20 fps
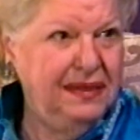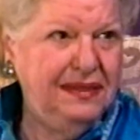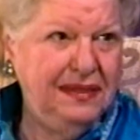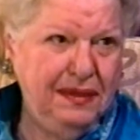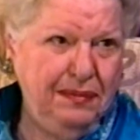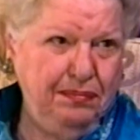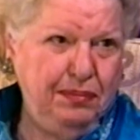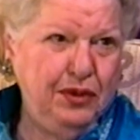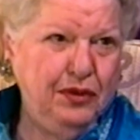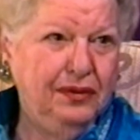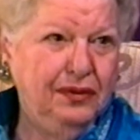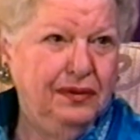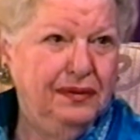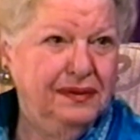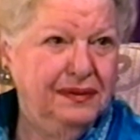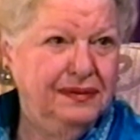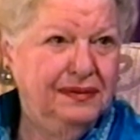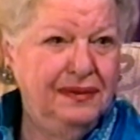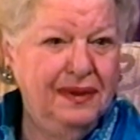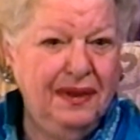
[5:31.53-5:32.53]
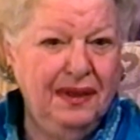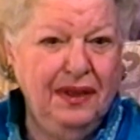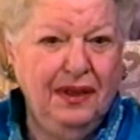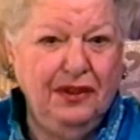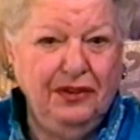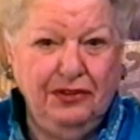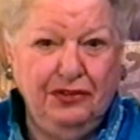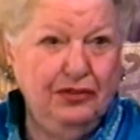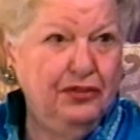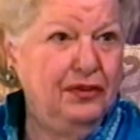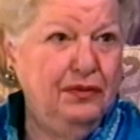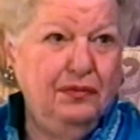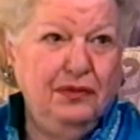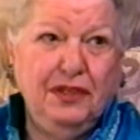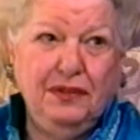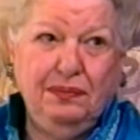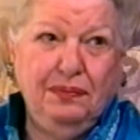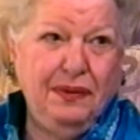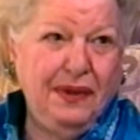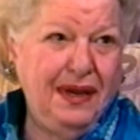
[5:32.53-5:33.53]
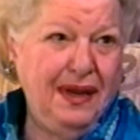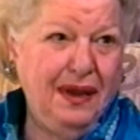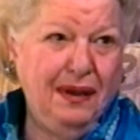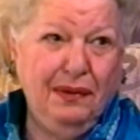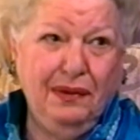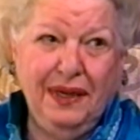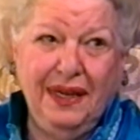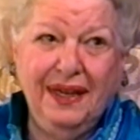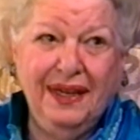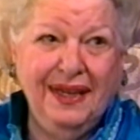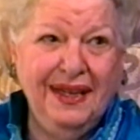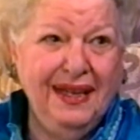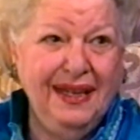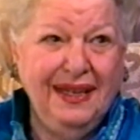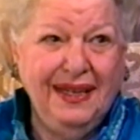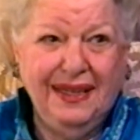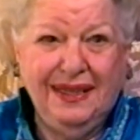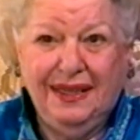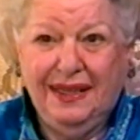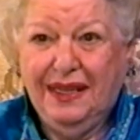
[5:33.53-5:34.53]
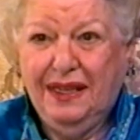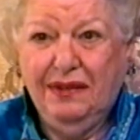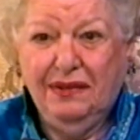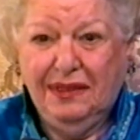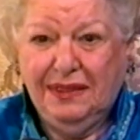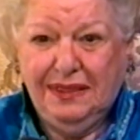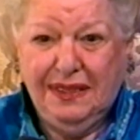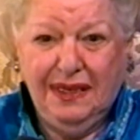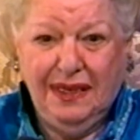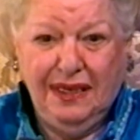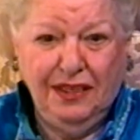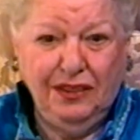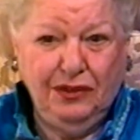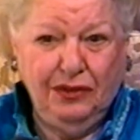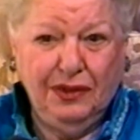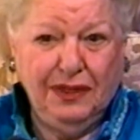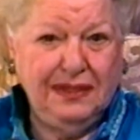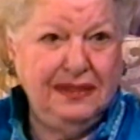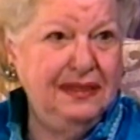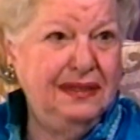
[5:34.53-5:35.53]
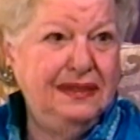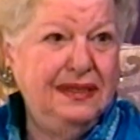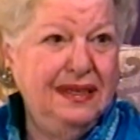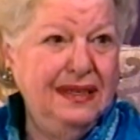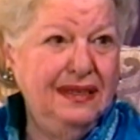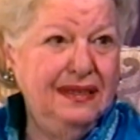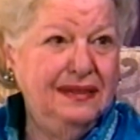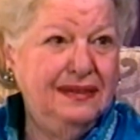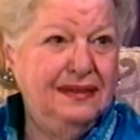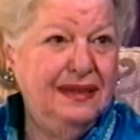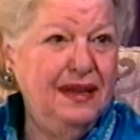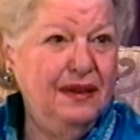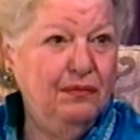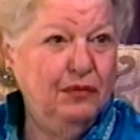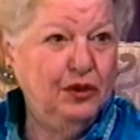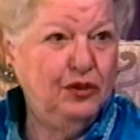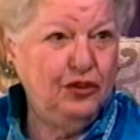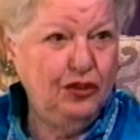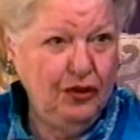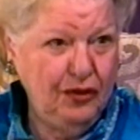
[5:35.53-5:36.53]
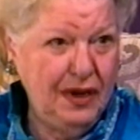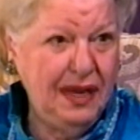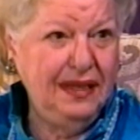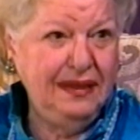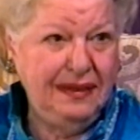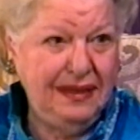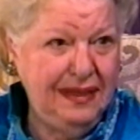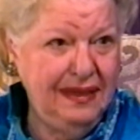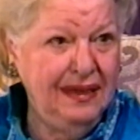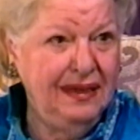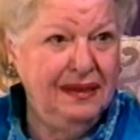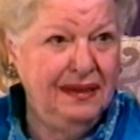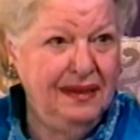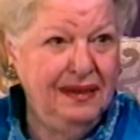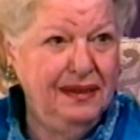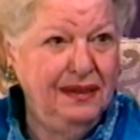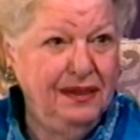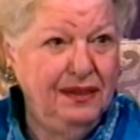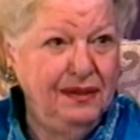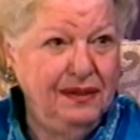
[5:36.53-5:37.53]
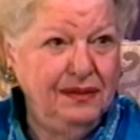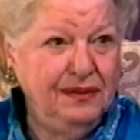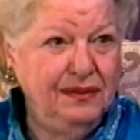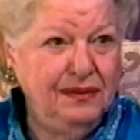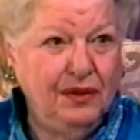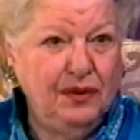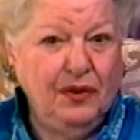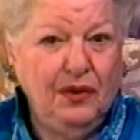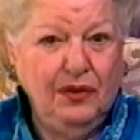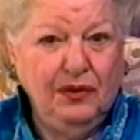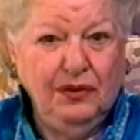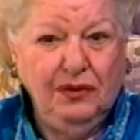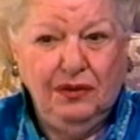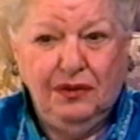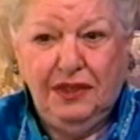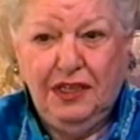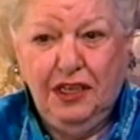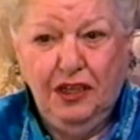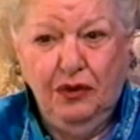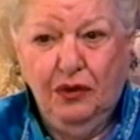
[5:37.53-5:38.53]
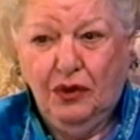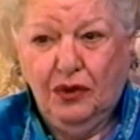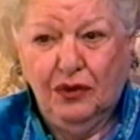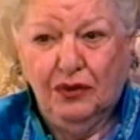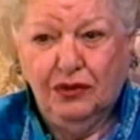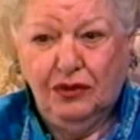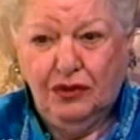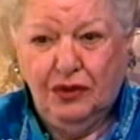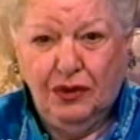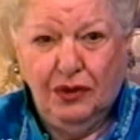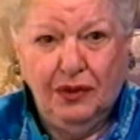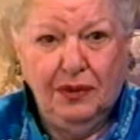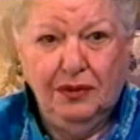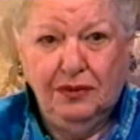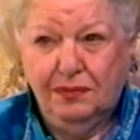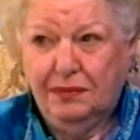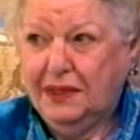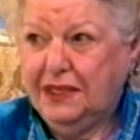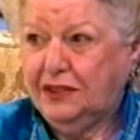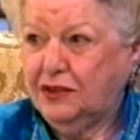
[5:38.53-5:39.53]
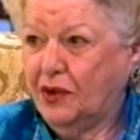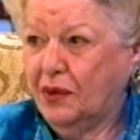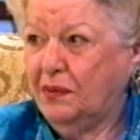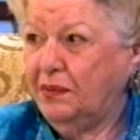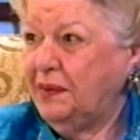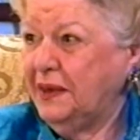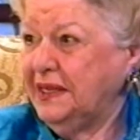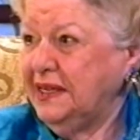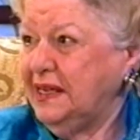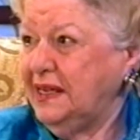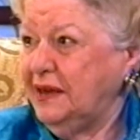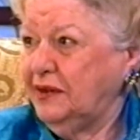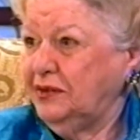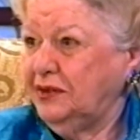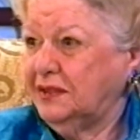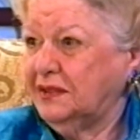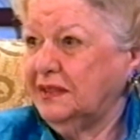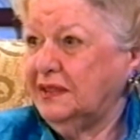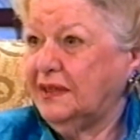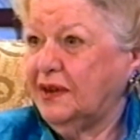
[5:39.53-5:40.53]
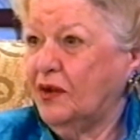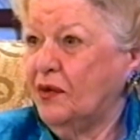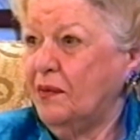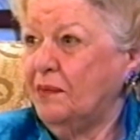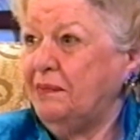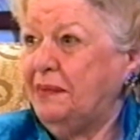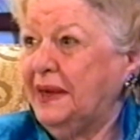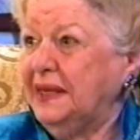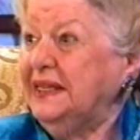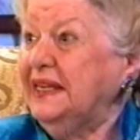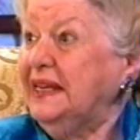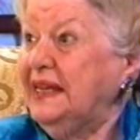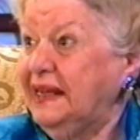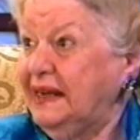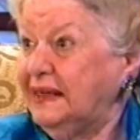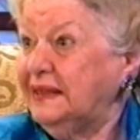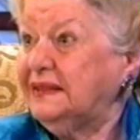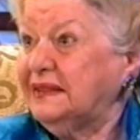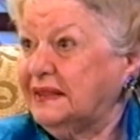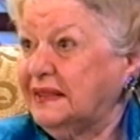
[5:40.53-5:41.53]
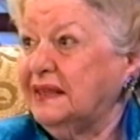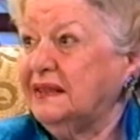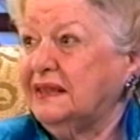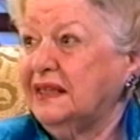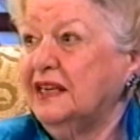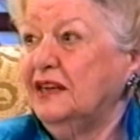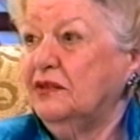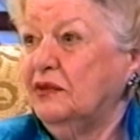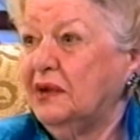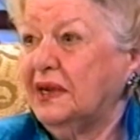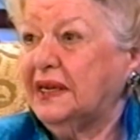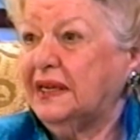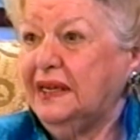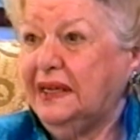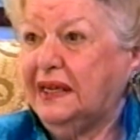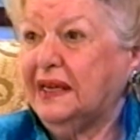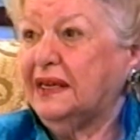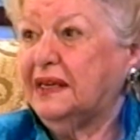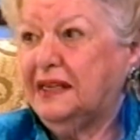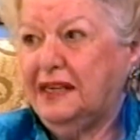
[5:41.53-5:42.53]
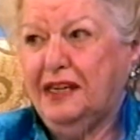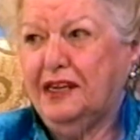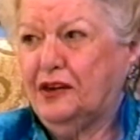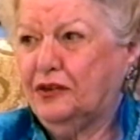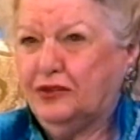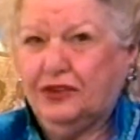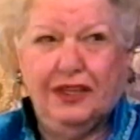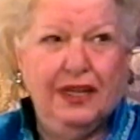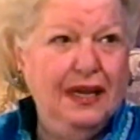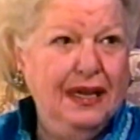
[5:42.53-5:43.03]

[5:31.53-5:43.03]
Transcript: principio yo no me esperaba que iba a ser esto así tan emocionante contigo, con todos mis compañeros y compañeras que tengo aquí que quiero